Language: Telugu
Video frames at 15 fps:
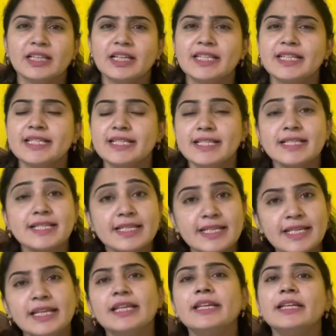దిస్ ఈజ్
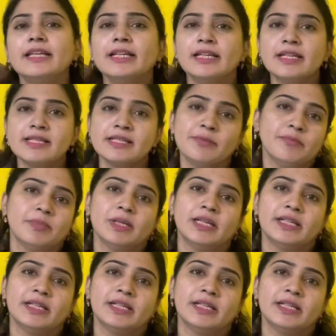రియలీ రియలీ సింపుల్